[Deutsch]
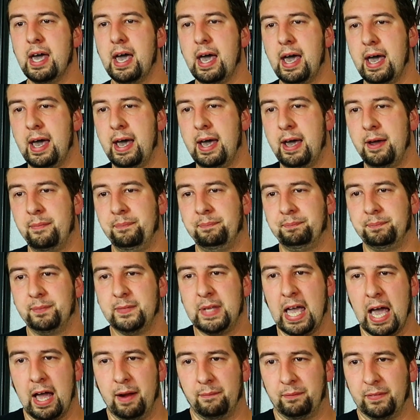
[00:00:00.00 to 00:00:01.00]
Ähm,
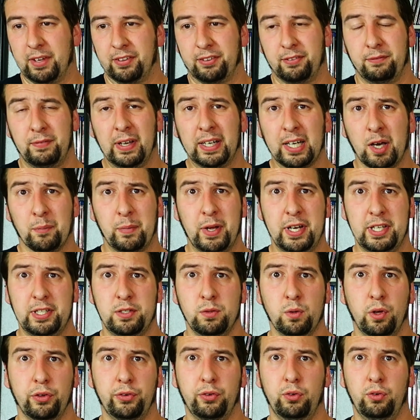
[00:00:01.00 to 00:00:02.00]
ja, das wird aber nicht
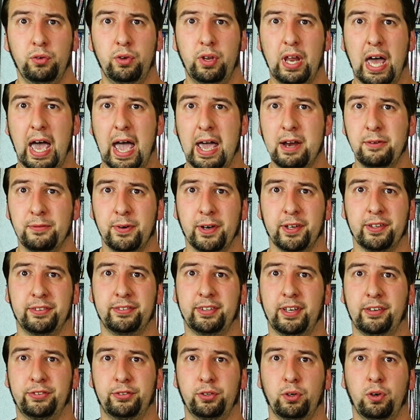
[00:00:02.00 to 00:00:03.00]
nur ein
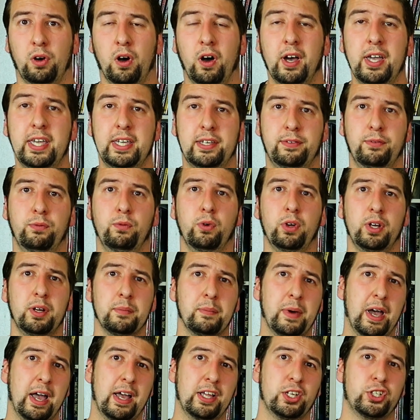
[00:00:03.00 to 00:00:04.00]
einfaches Restaurant. Ich würde
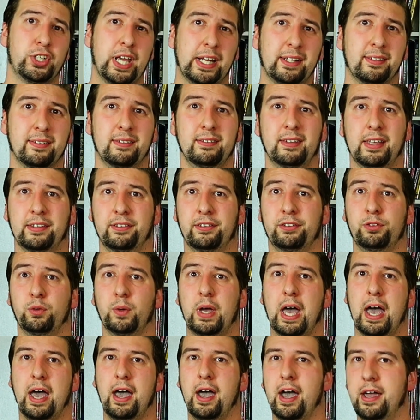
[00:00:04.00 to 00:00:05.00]
mal schätzen, dass es
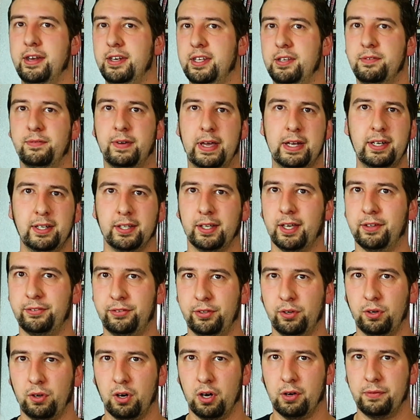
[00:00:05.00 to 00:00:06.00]
sogar ein
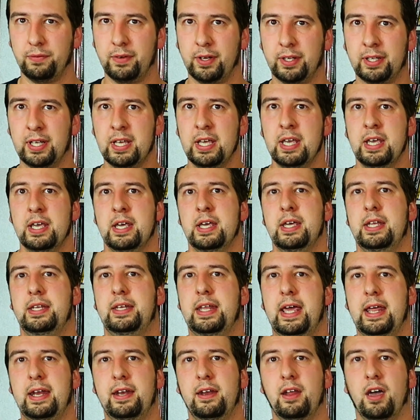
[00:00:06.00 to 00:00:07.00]
Event-Restaurant wird
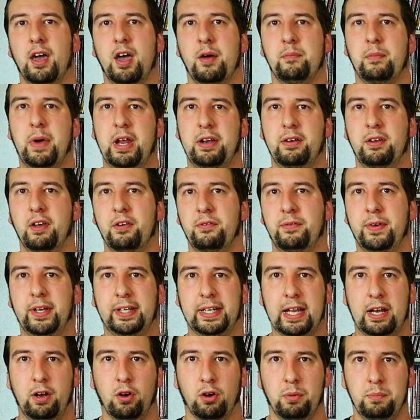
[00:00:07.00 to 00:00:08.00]
denn äh, man wird
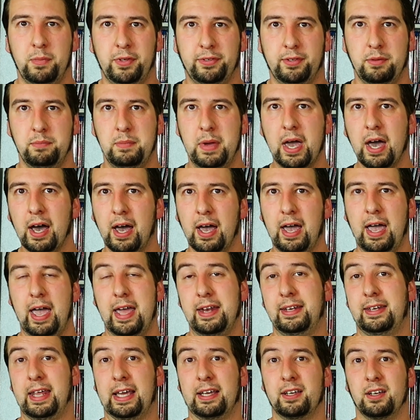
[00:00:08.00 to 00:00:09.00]
da noch ein bisschen mehr
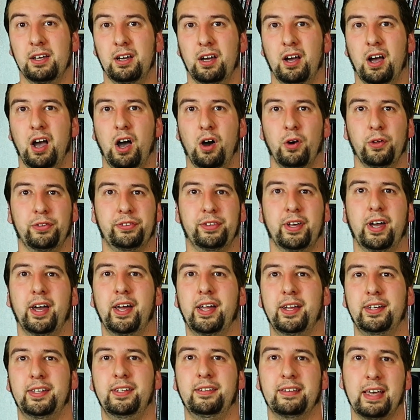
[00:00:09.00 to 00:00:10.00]
entdecken,
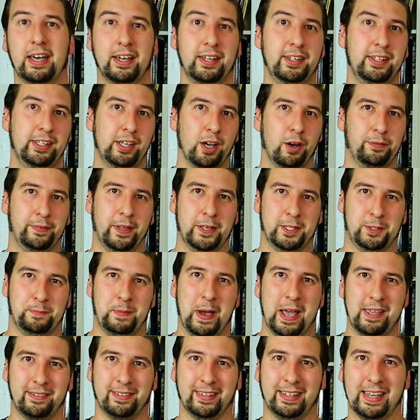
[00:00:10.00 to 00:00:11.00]
außer die Sachen, die auf der
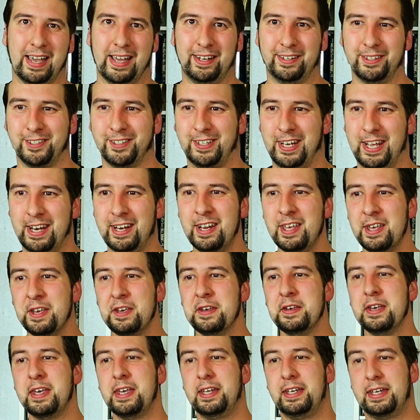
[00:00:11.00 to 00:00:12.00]
Speisekarte stehen.
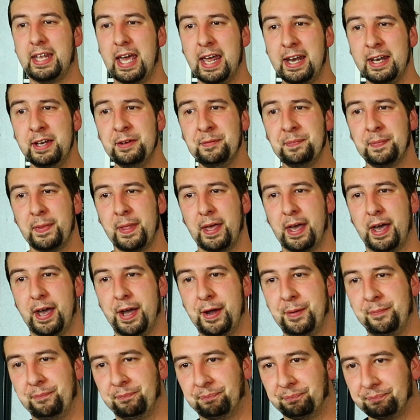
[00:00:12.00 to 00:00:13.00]
Denn
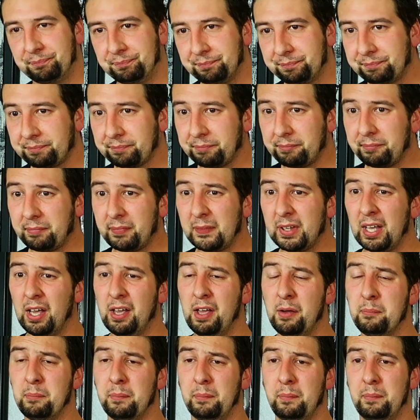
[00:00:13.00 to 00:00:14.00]
ähm,
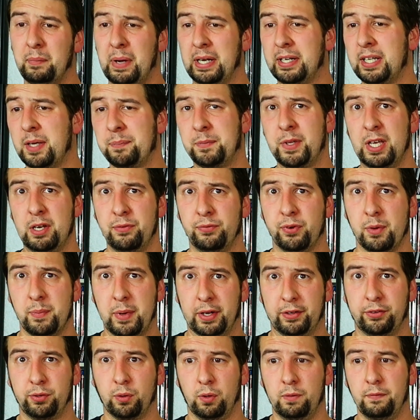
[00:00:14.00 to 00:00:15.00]
man gibt die
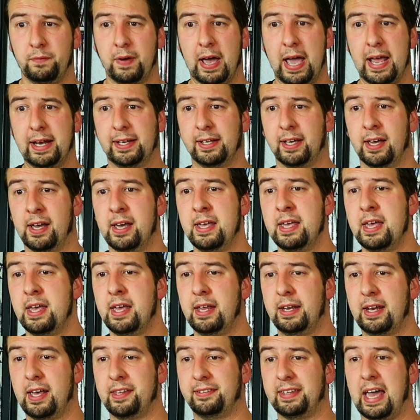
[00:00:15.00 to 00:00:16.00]
Informationen weiter,
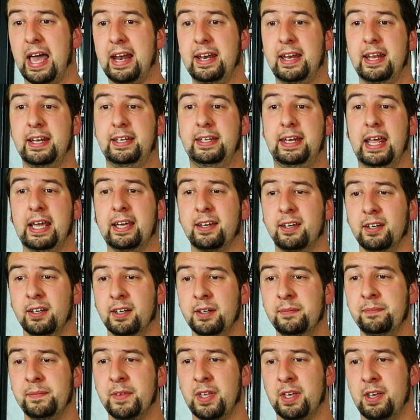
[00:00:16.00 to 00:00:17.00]
dass an der
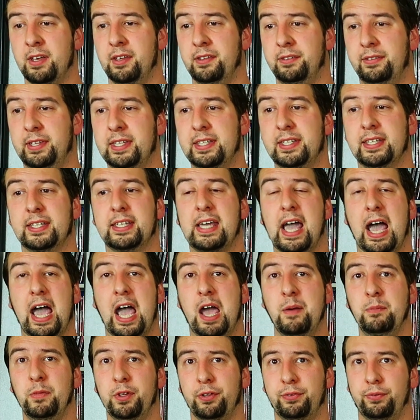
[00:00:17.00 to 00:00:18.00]
Decke sich
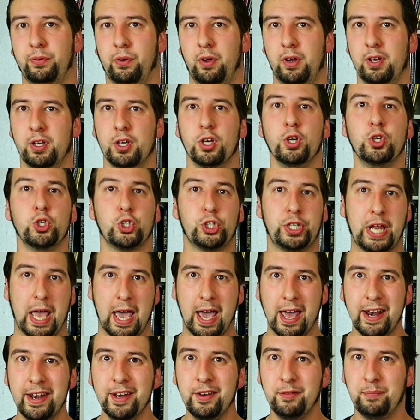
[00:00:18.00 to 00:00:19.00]
geheimnisvolle
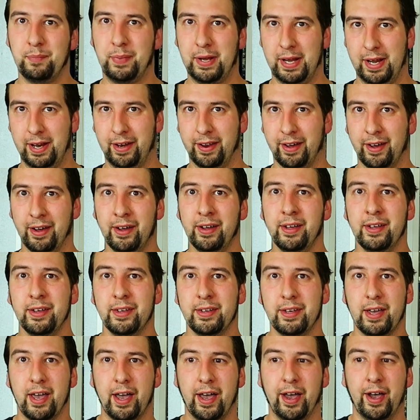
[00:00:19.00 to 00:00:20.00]
Sternenbilder
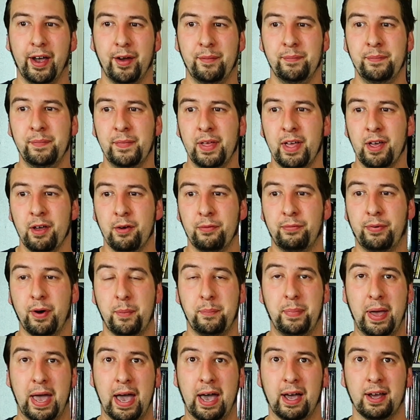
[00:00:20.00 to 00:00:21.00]
ähm,
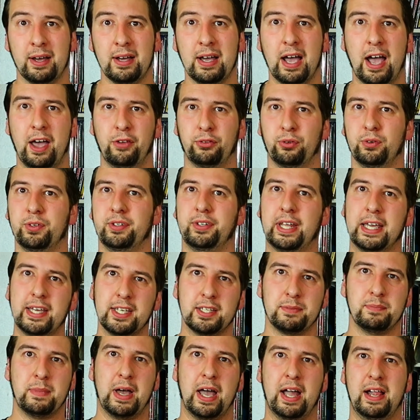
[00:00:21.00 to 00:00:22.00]
verbergen. Also denke
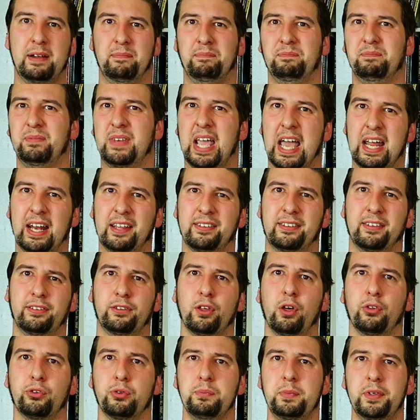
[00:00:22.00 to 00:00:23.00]
ich mal, ja, dass es
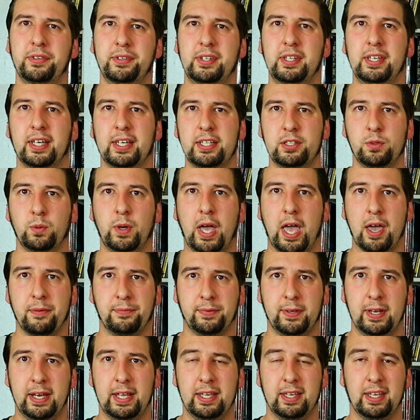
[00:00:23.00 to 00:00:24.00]
auch so ein bisschen in Richtung
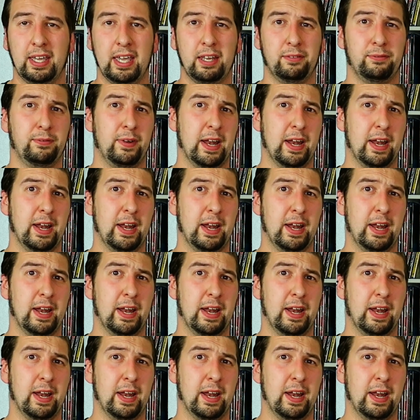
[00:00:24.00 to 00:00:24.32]
Efteling geht.